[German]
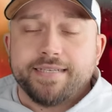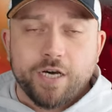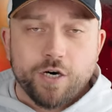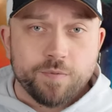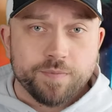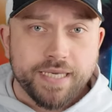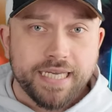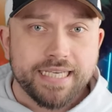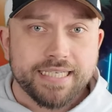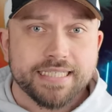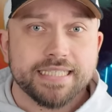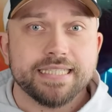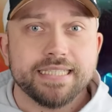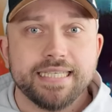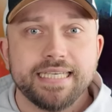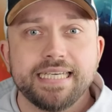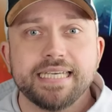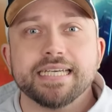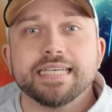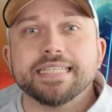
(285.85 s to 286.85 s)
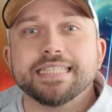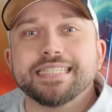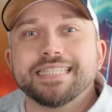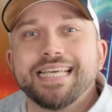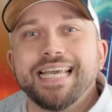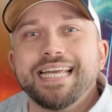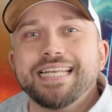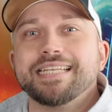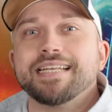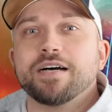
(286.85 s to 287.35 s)
Darum ging es nie.
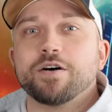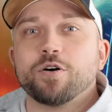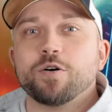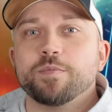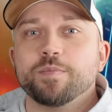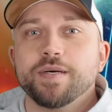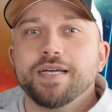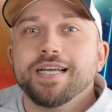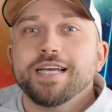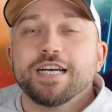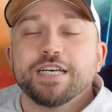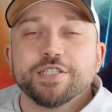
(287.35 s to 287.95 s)
Es geht darum,